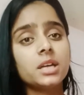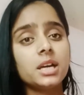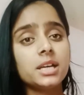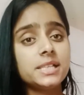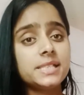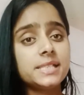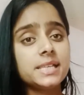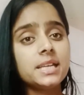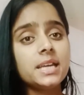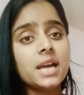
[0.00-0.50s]

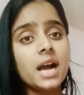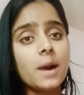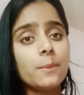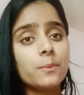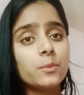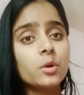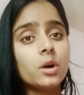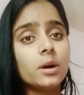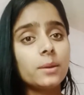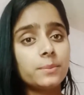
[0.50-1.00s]
इसीलिए
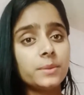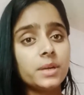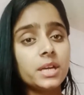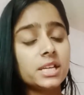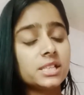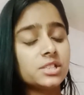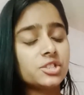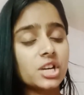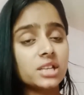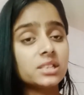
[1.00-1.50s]
आपको अपने
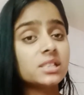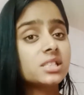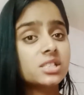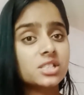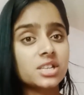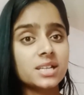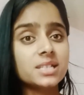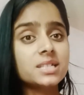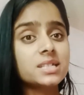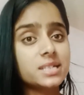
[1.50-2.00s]
ज़्यादा
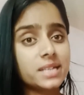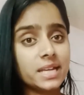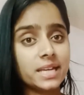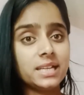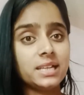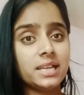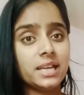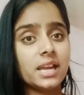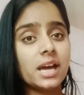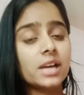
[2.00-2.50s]
स्ट्रेस
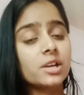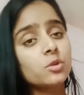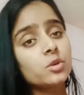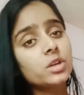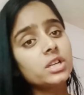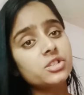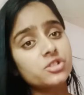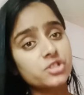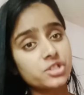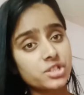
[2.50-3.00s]
नहीं लेना
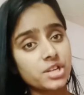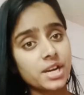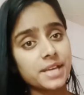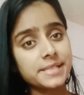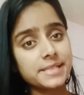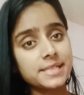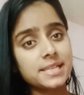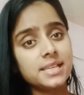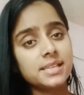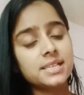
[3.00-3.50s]
क्योंकि
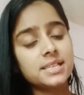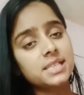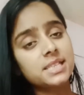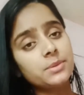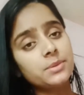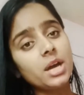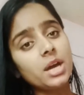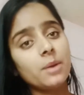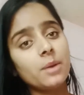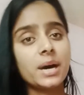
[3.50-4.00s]
स्ट्रेस लेने
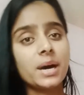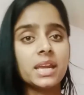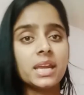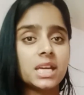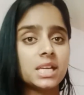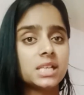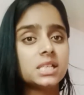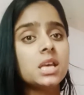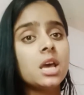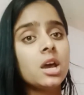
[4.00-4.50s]
से भी हमारे
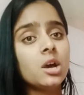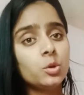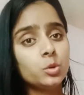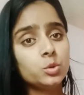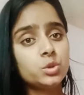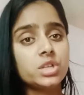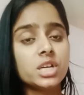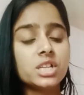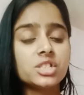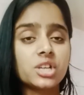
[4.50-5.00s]
हेल्थ
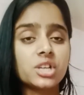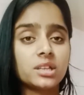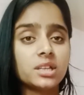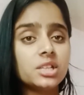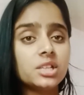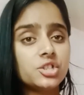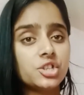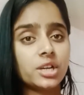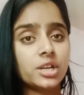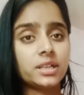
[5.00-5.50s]
उतना
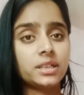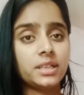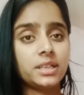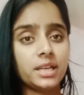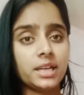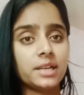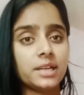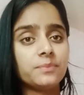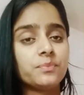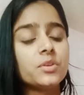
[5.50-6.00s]
ज़्यादा
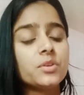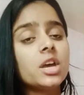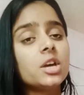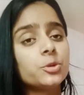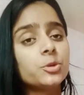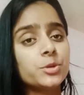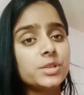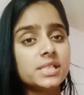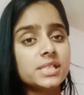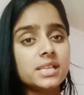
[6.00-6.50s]
छटते हैं
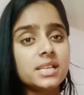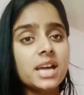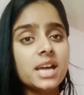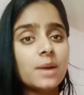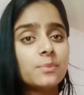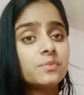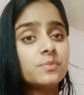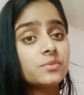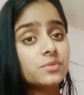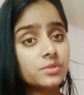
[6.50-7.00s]
तो इसीलिए
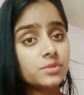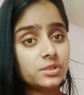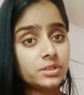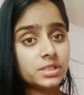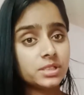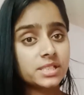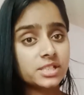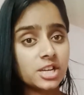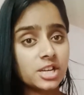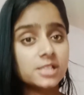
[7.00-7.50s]
आप
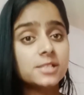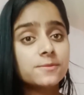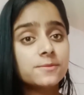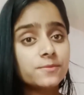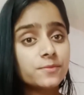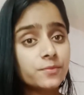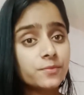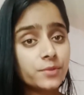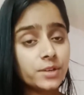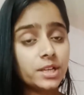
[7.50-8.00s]
स्ट्रेस
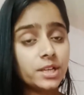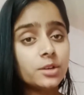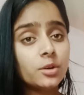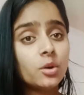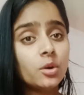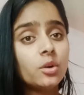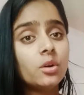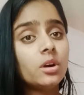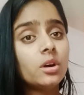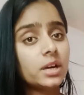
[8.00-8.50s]
फ्री
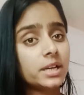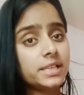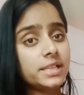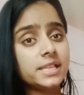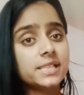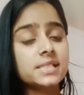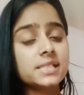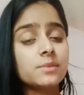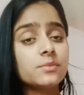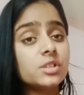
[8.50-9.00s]
रहो
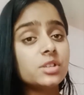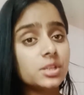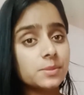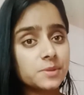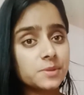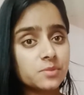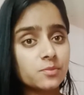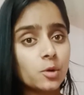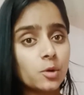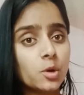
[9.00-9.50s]
ये सभी
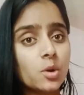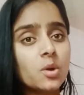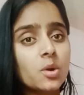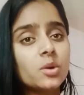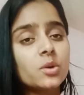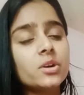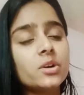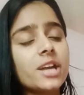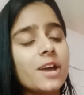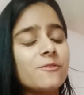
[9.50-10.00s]
टिप्स फॉलो
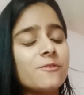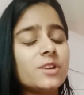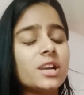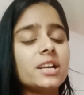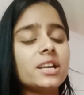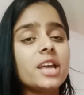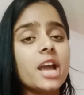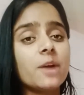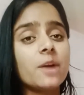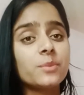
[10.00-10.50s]
करो
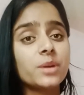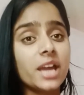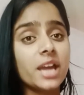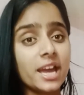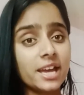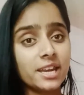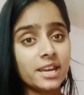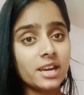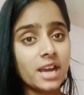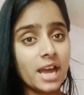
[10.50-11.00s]
डेफिनेटली आपके
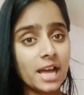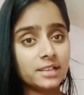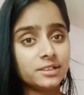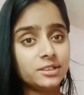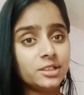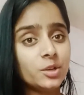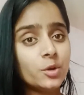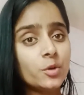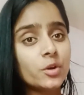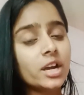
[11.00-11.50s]
हेयर
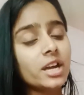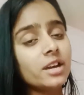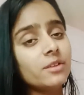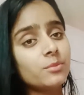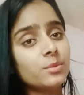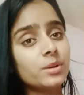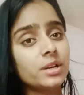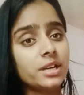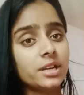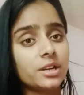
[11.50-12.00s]
हेल्दी होंगे
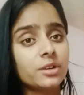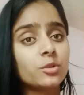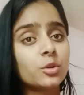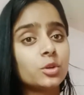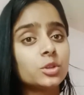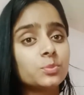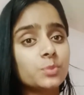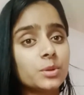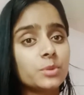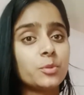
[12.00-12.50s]
हेयर
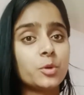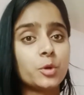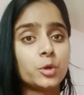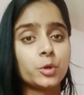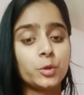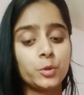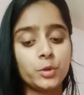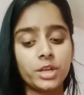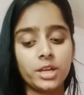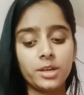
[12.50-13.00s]
ग्रोथ
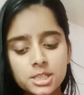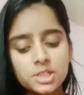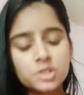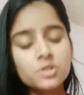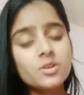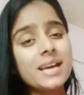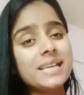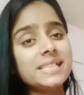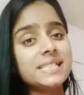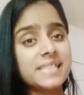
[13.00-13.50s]
प्रमोट होगी
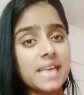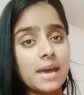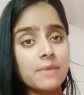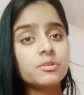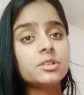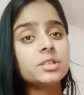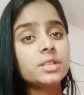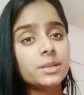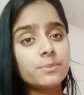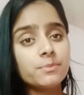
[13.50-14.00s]
सो है
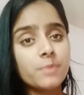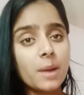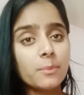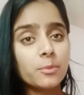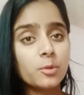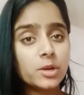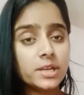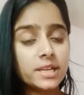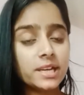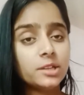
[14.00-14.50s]
सेवन टिप मैं
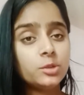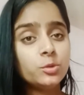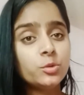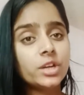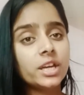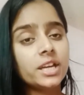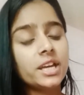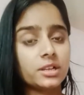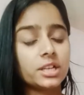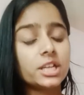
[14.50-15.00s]
आपको ये
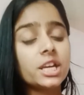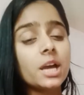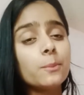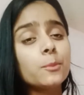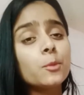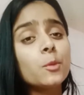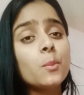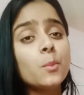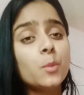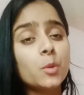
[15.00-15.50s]
दूंगी कि, कि
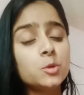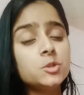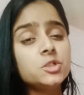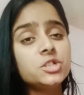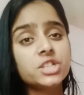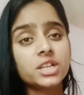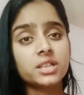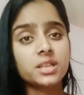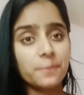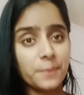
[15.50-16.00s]
आपको
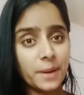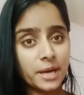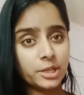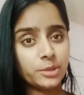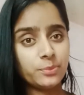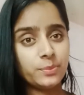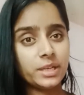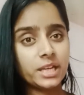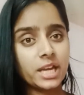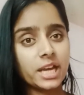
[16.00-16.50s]
बहुत ज़्यादा
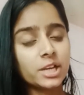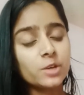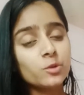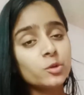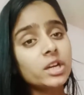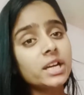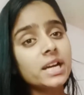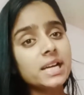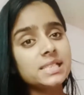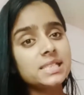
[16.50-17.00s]
पानी पीना है
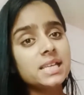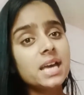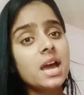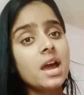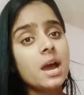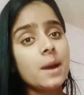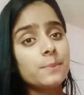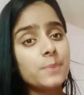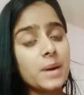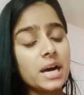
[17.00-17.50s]
क्योंकि गाइज
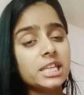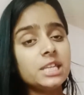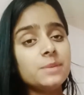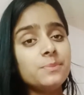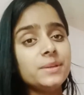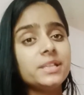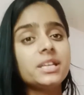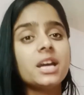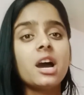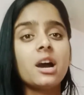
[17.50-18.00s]
पानी
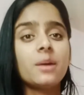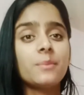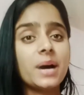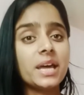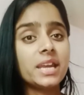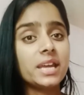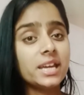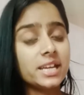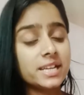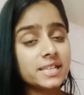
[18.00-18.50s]
पीना
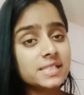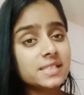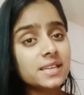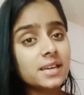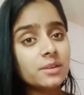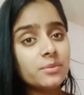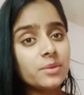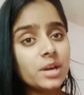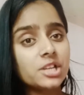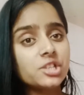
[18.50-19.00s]
हमारे हेयर्स
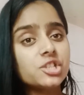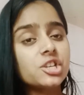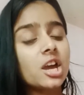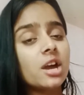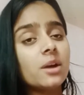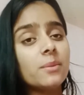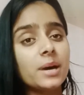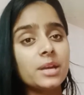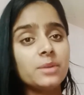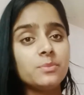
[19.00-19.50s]
के लिए अच्छा
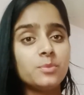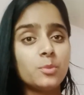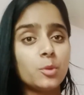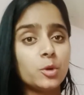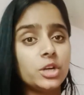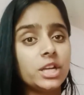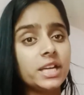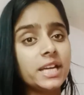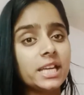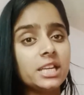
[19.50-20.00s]
है हमारी
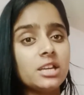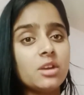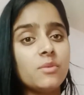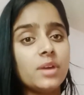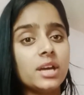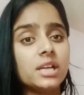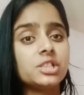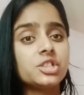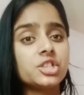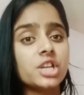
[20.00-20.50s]
बॉडी के लिए
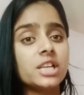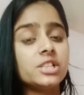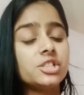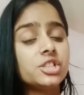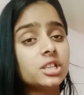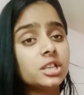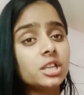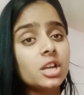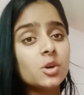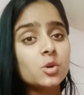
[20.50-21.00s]
भी अच्छा है
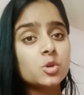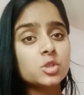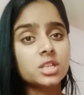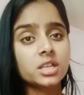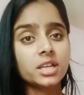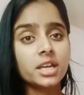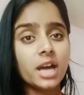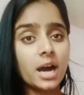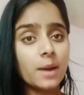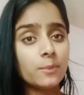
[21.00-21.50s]
जितना हो
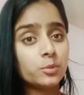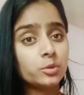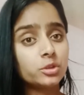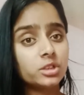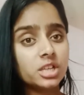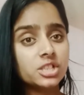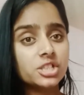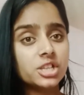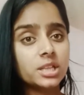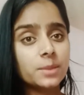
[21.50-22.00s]
सके आप
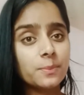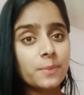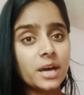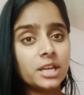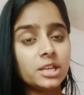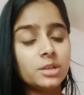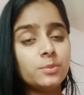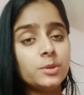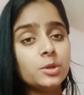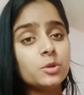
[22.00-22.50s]
उतना ज़्यादा
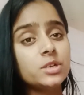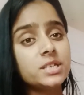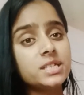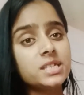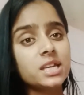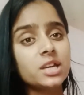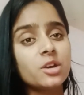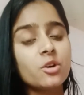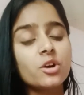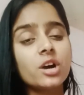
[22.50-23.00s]
पानी पियो
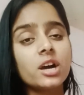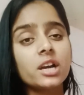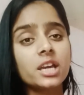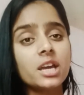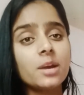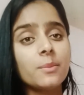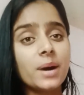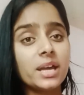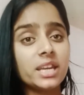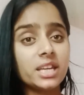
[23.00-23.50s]
इससे क्या होगा
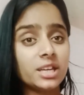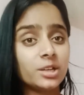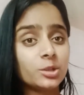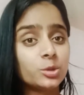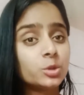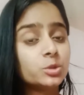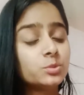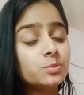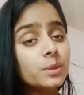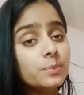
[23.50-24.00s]
कि हमारी हेयर
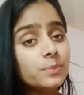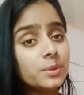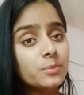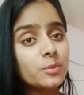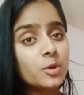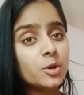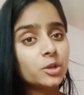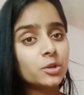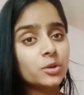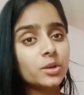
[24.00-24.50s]
ग्रोथ भी
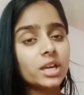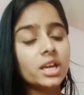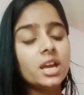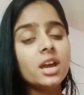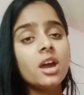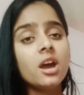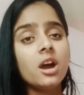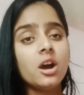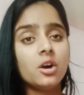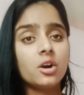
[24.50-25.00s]
प्रमोट होगी
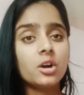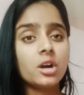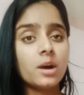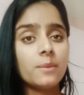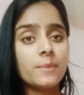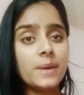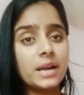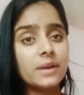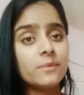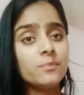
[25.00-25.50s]
और
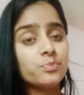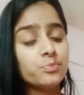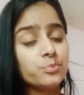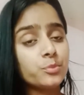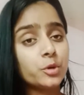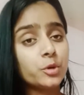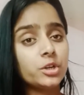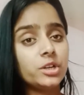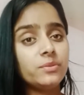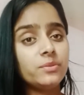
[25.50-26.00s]
हमारा
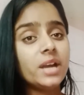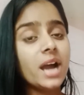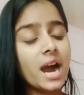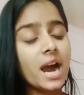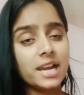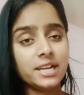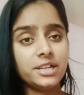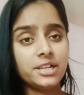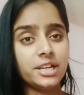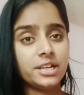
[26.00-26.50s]
बॉडी भी
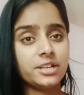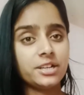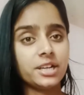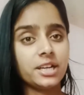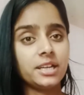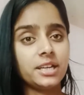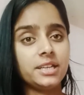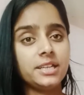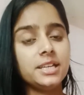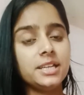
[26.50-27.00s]
हाइड्रेट
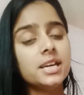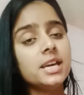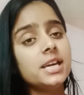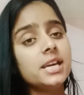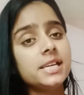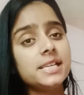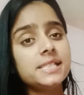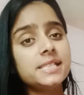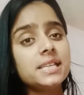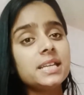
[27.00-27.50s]
रहेगी
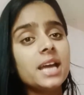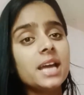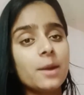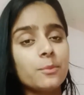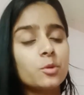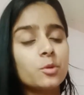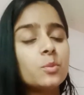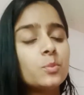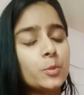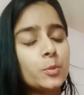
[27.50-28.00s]
इसीलिए
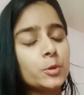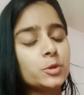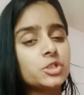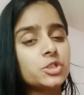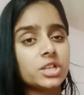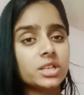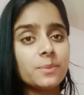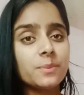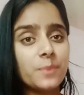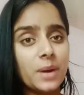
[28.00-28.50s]
आपको बहुत
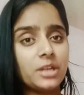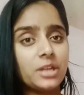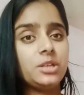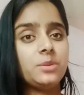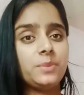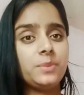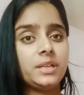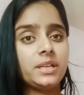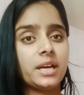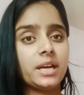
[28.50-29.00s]
ज़्यादा
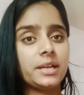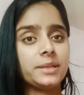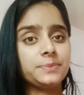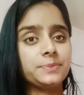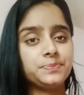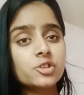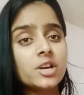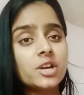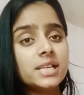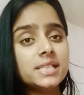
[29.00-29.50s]
पानी पीना है
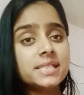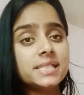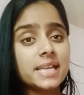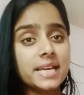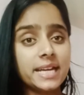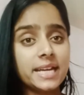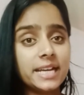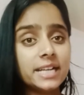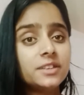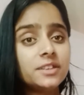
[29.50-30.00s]
तो गाइज
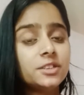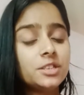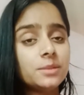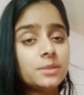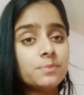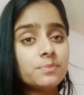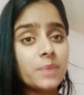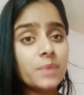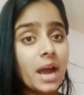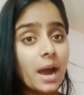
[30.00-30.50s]
एट
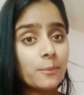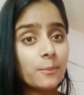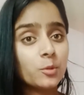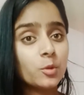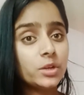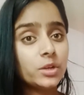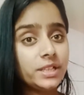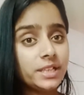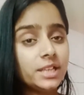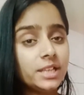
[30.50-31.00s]

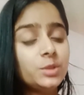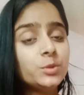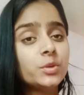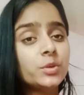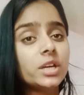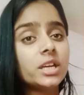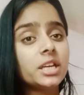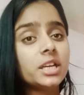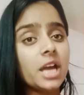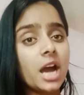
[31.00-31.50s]
ये
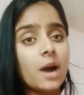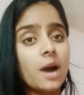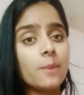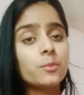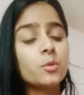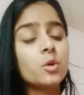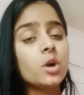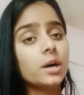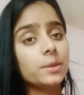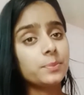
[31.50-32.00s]
दूंगी कि
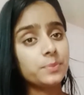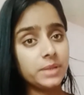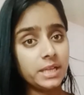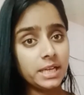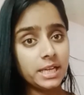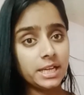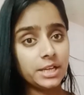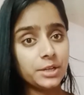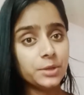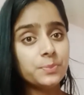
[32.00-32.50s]
आपको अपने
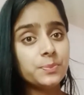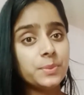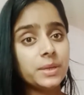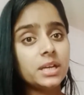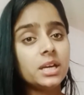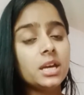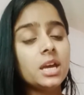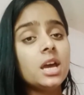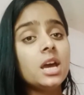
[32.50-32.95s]
हेयर पे